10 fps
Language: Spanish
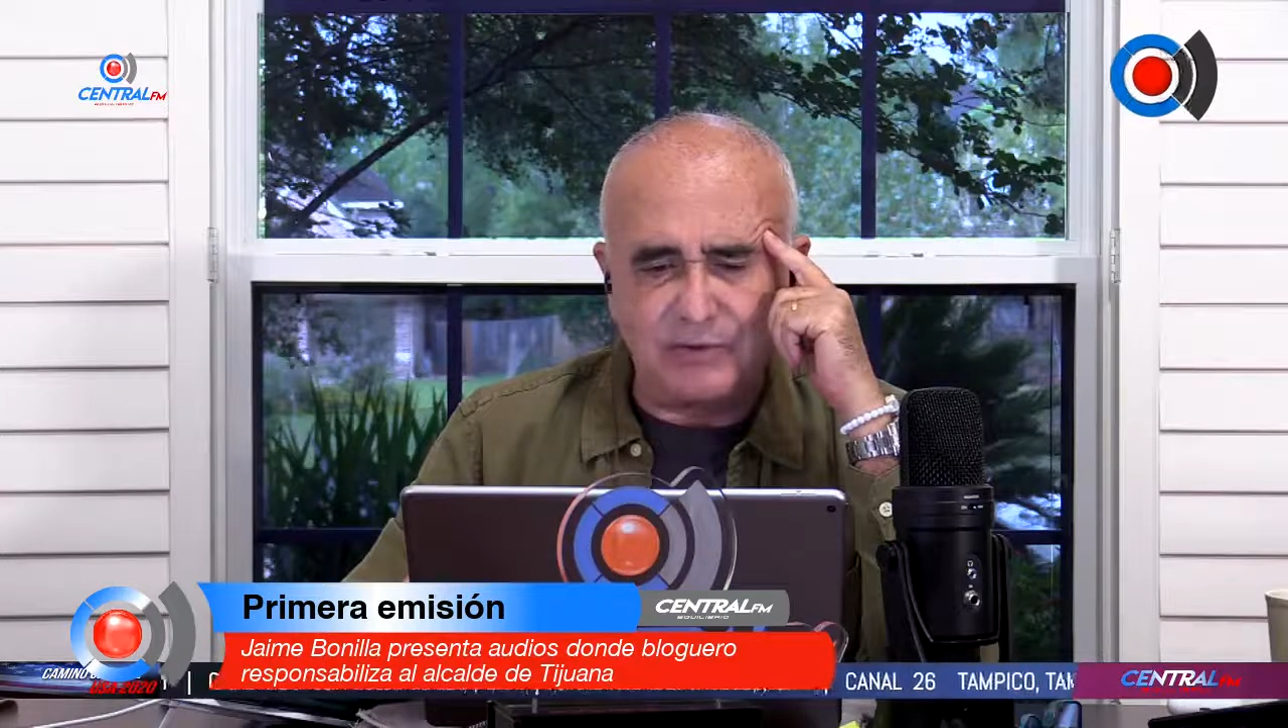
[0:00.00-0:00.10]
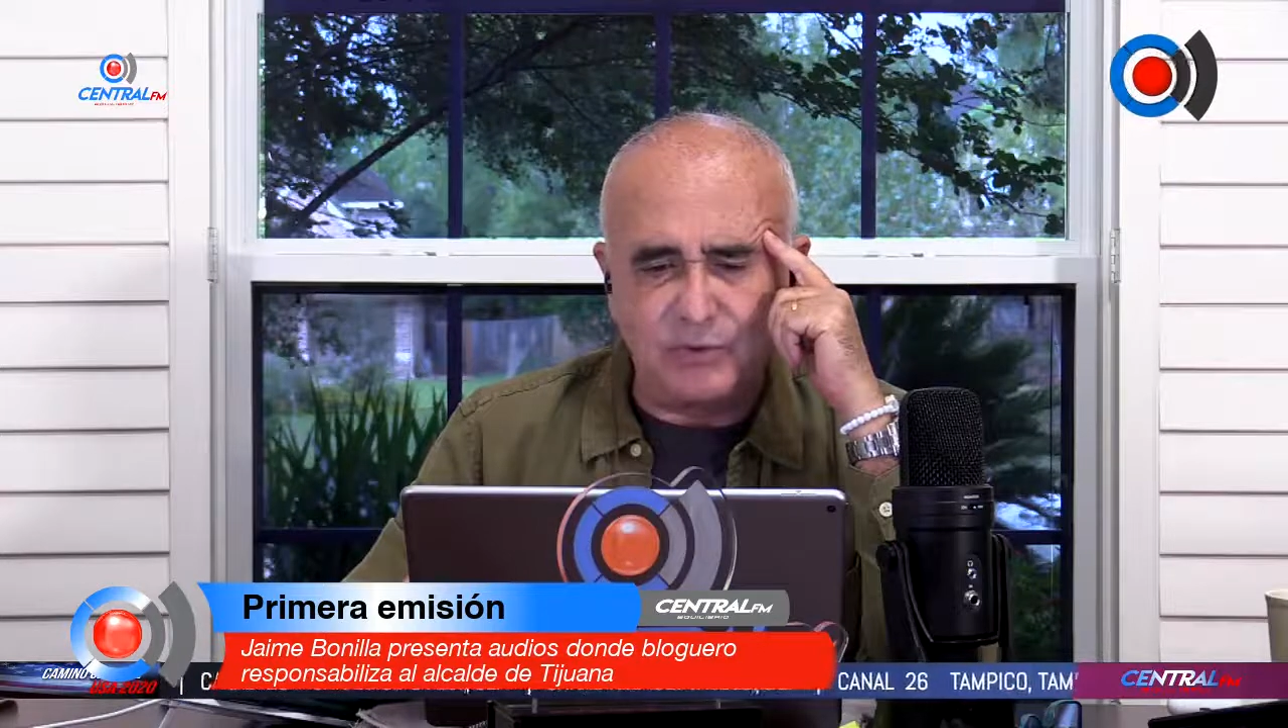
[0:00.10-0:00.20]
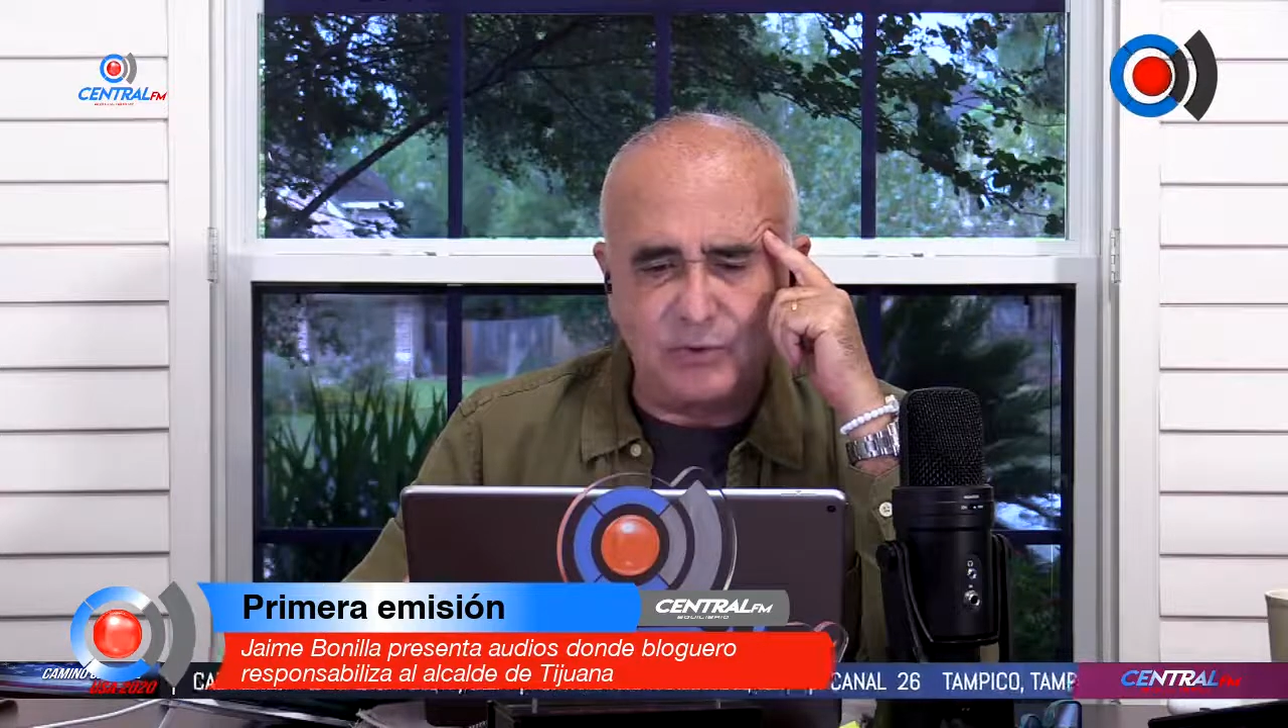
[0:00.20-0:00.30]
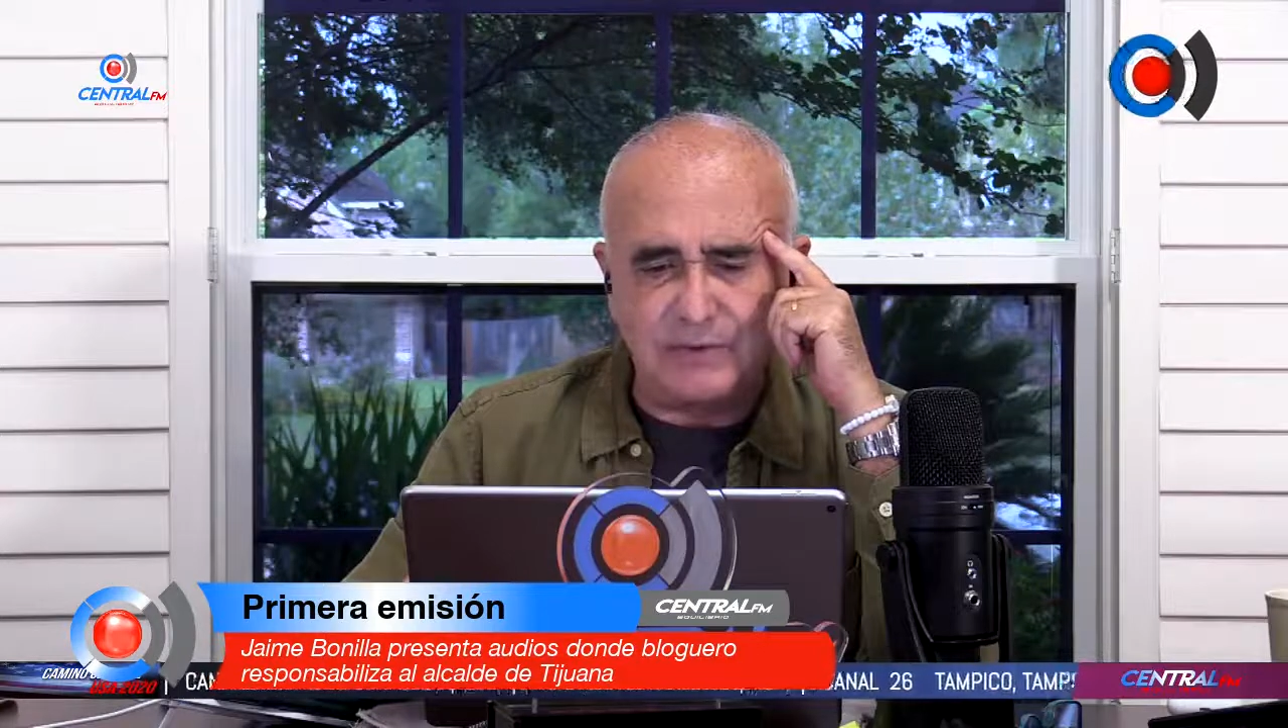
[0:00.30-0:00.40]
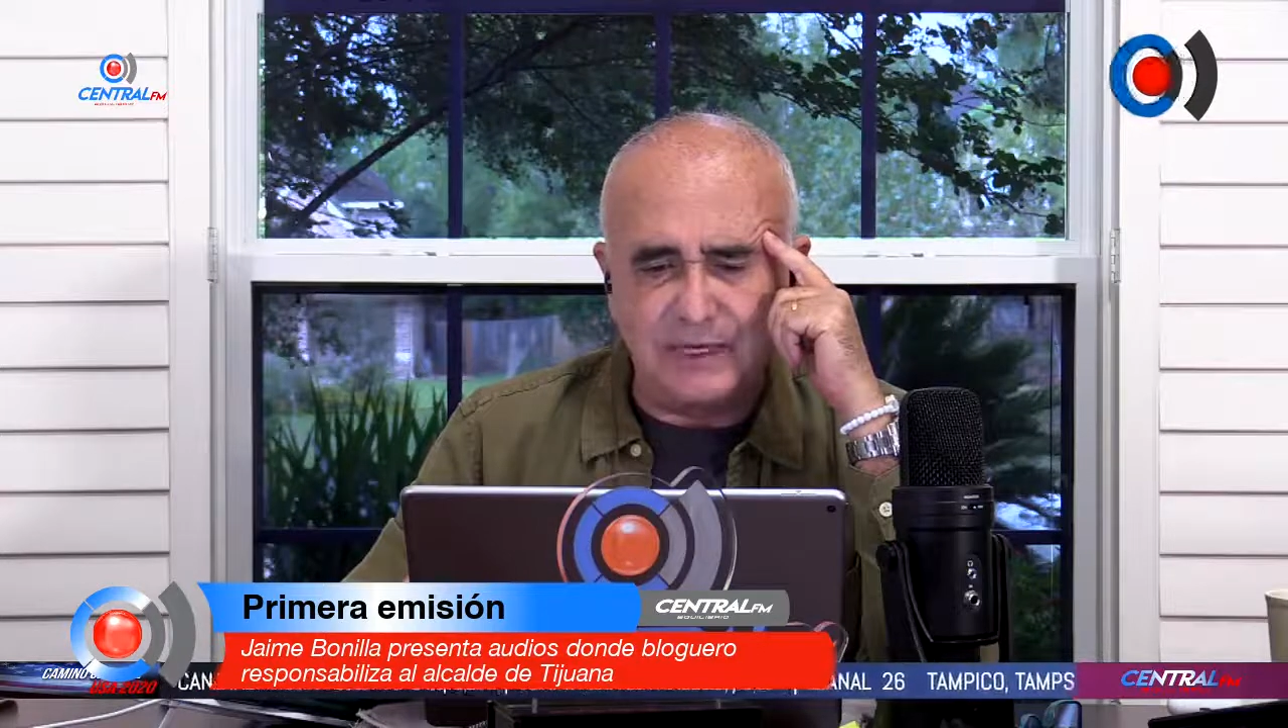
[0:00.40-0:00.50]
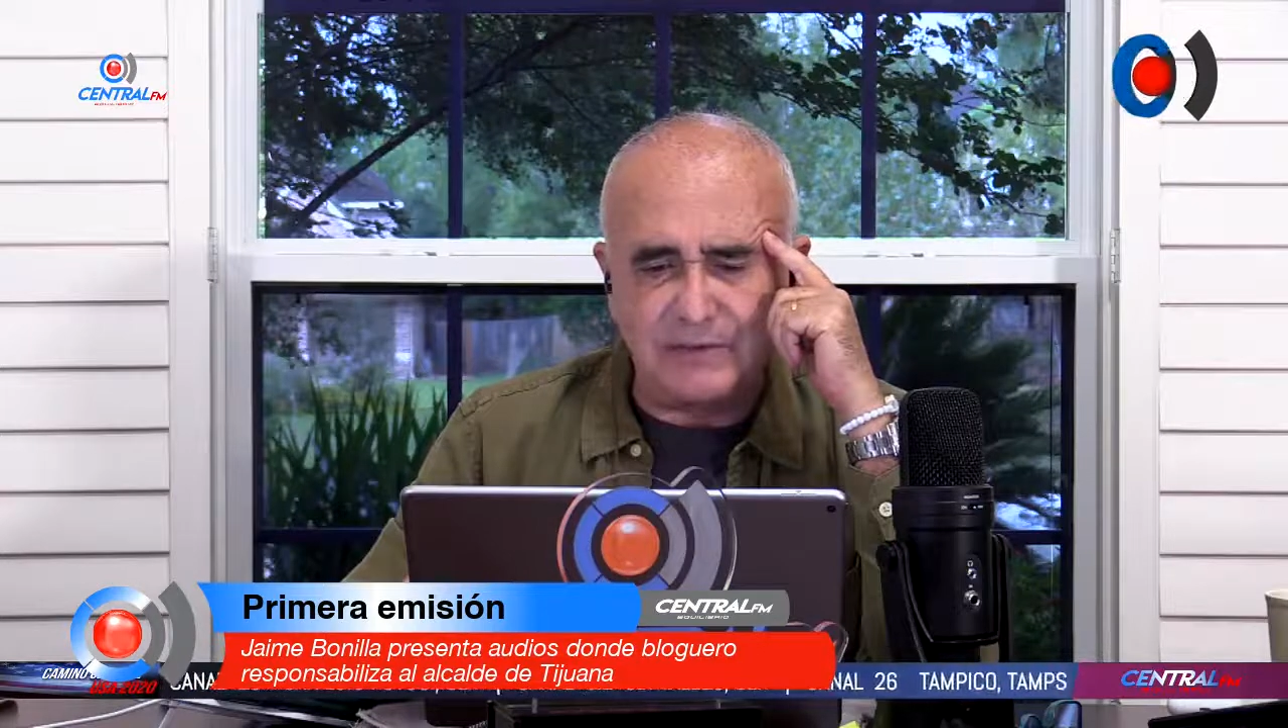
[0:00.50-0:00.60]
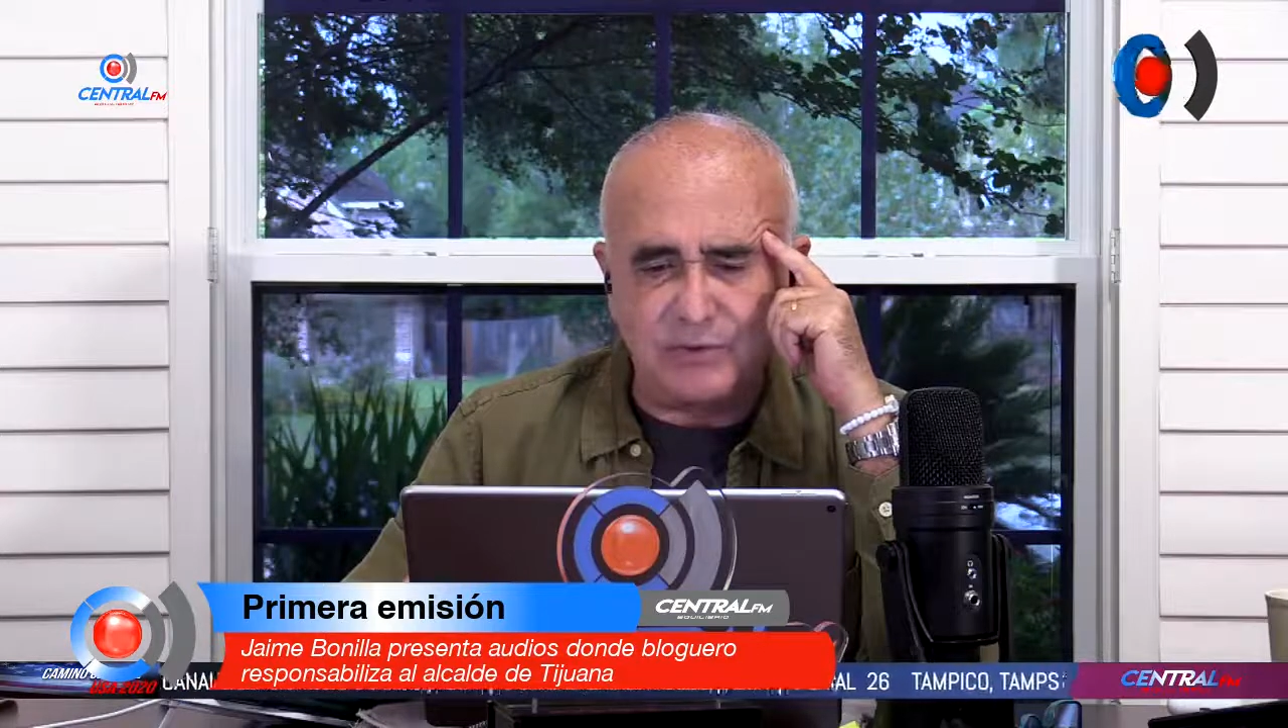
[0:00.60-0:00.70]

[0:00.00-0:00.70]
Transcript: Arturo González